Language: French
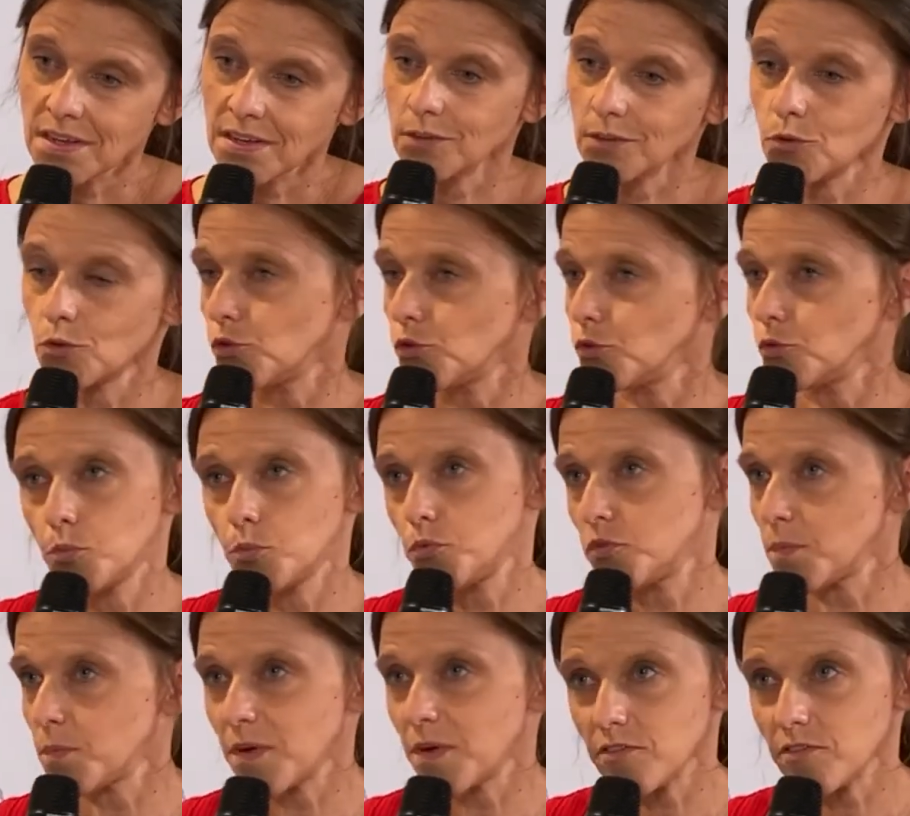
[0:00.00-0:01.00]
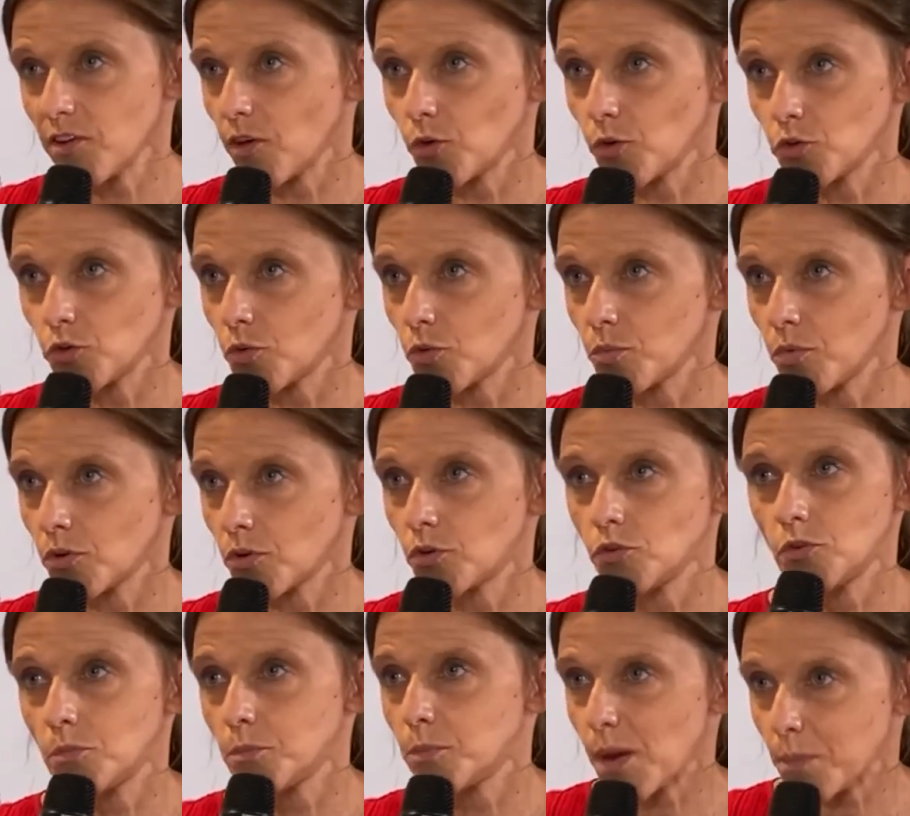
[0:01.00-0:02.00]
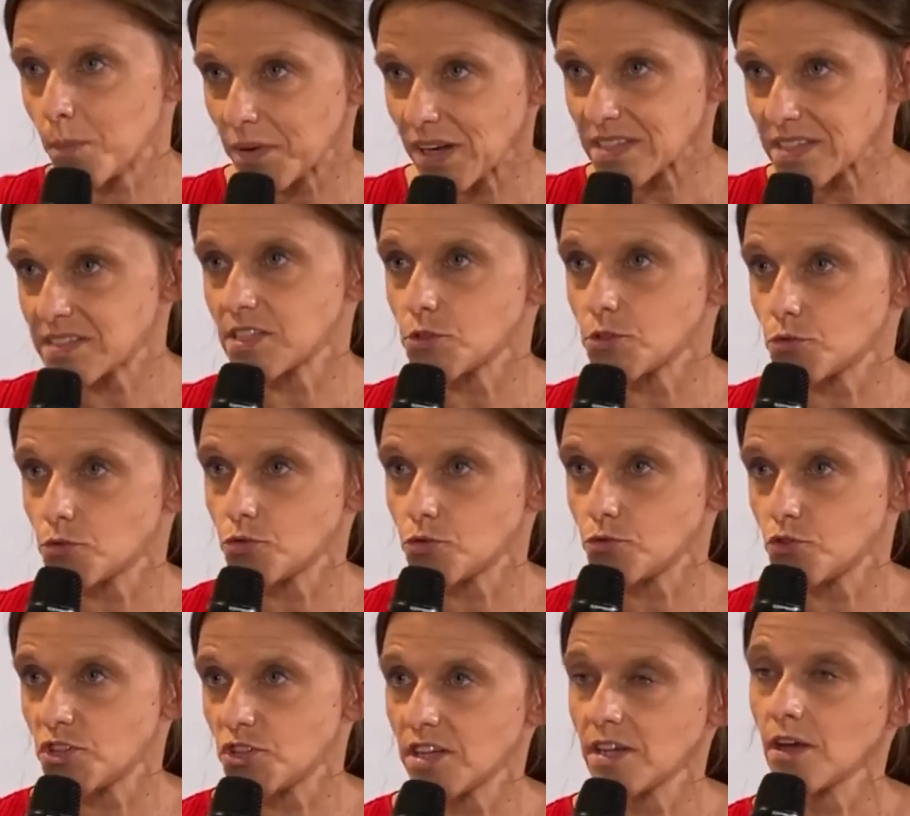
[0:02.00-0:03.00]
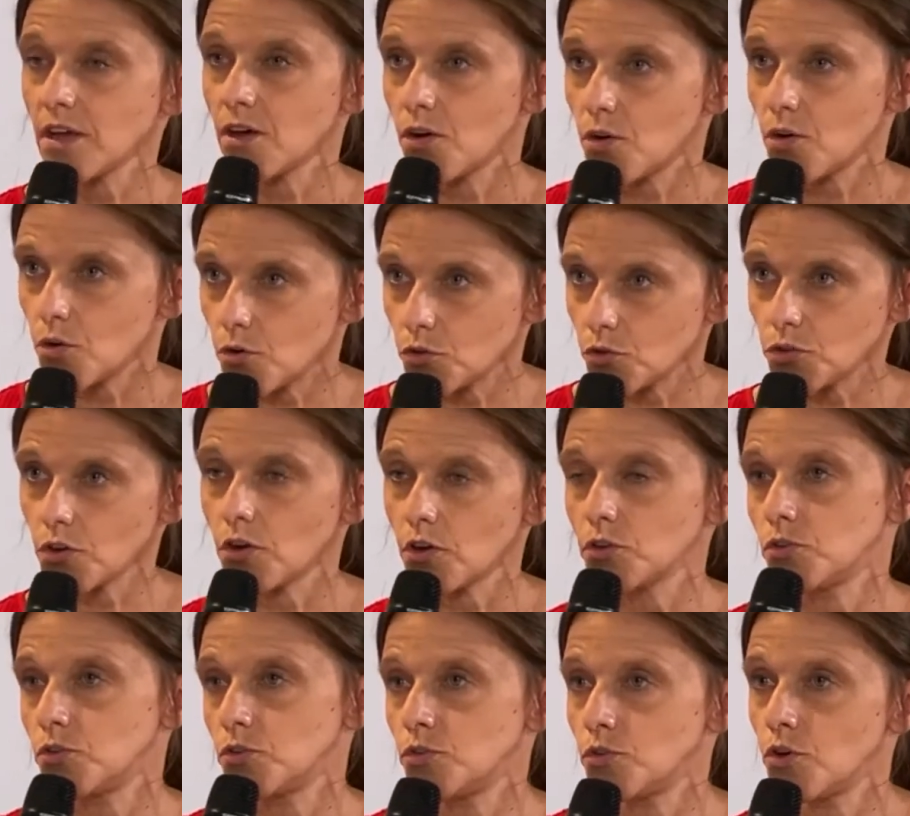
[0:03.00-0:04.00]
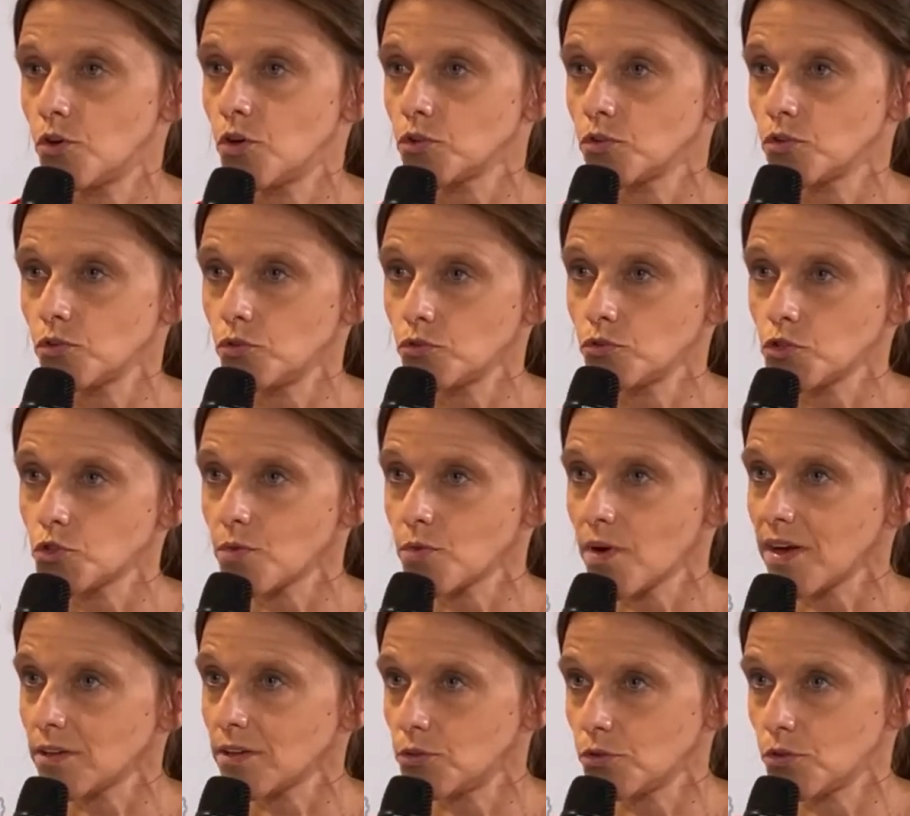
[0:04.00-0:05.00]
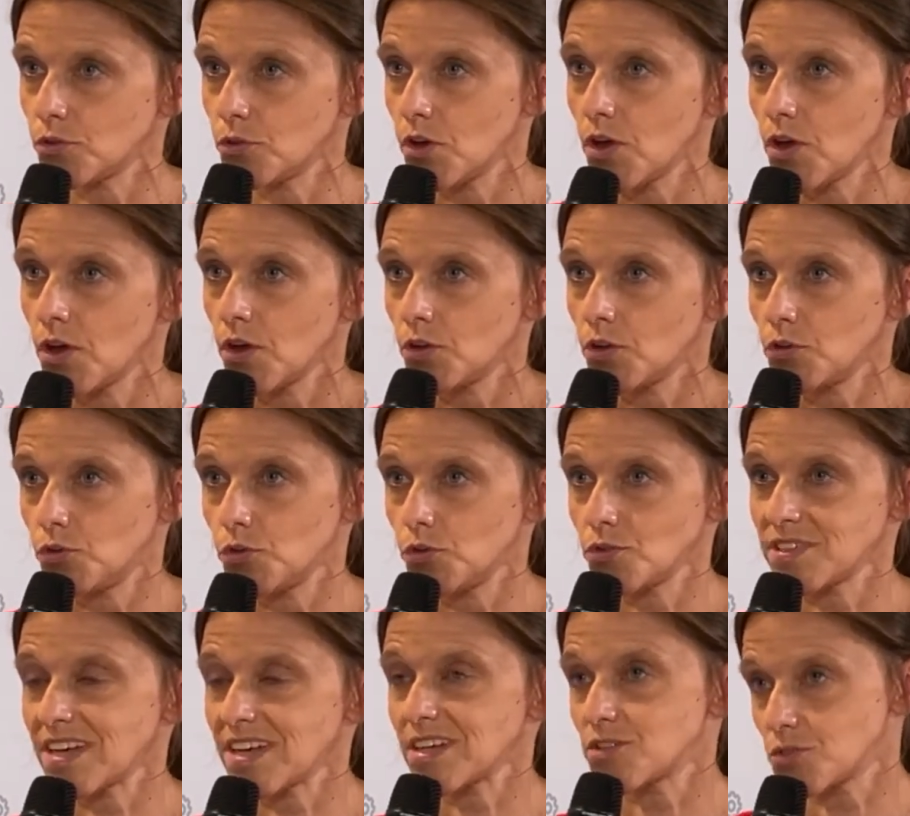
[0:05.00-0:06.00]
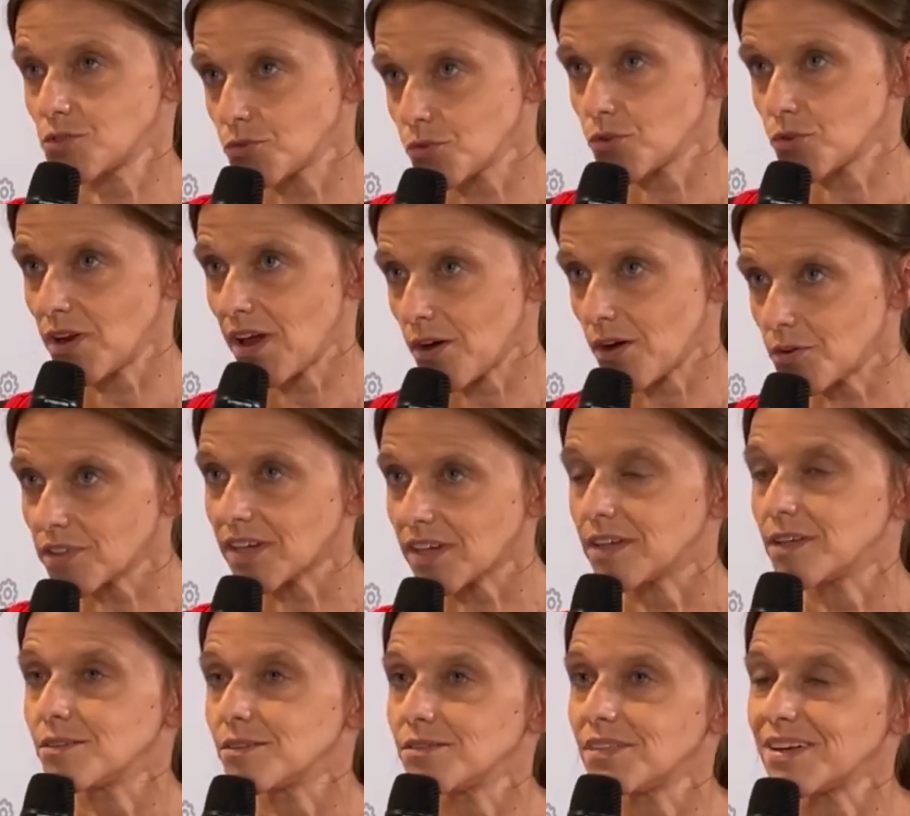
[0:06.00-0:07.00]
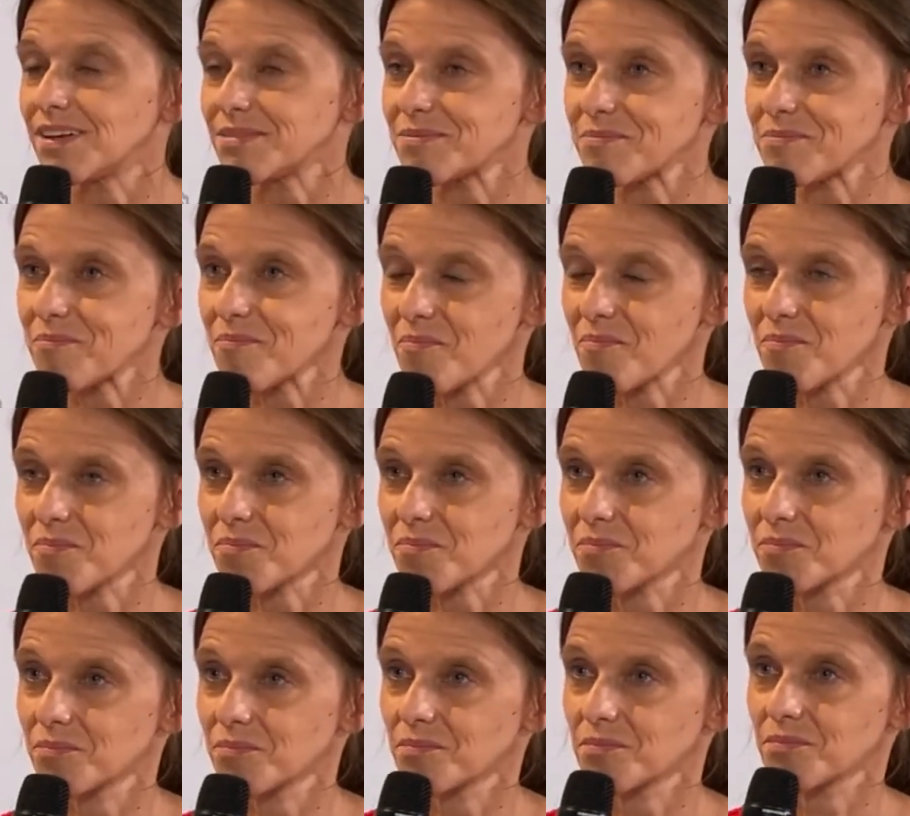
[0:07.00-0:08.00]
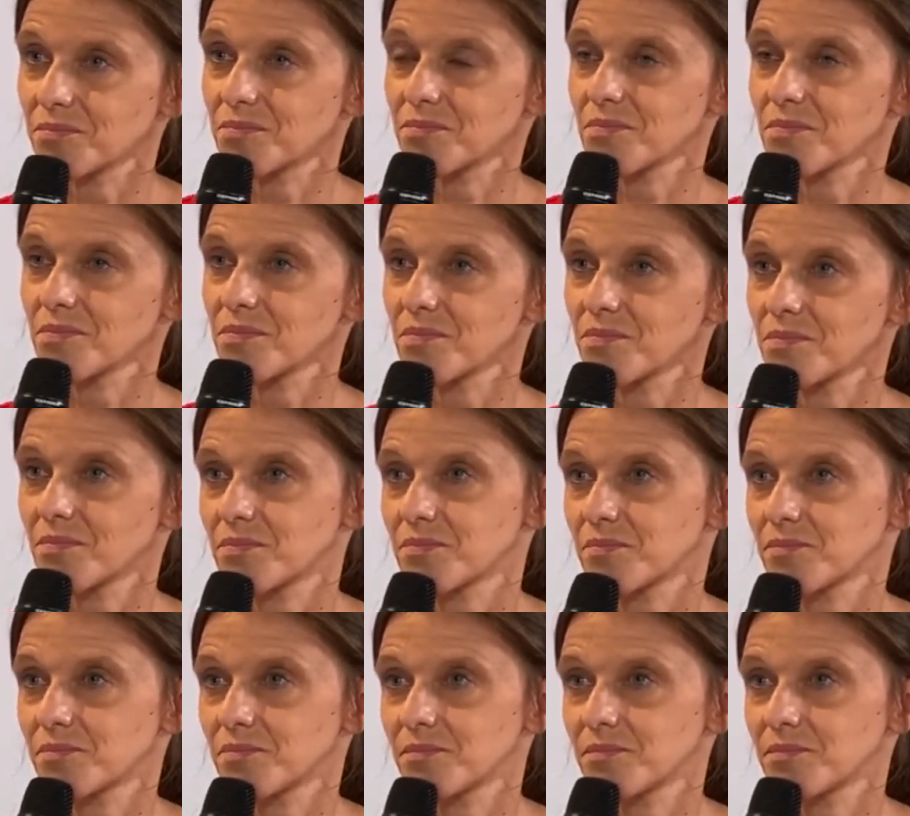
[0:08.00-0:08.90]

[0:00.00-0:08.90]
Et donc on ne pouvait pas faire autrement que de ne pas placer ce sujet au cœur de nos, que nos choix et de, de nos actions de la rentrée. Voilà. Une question euh, comme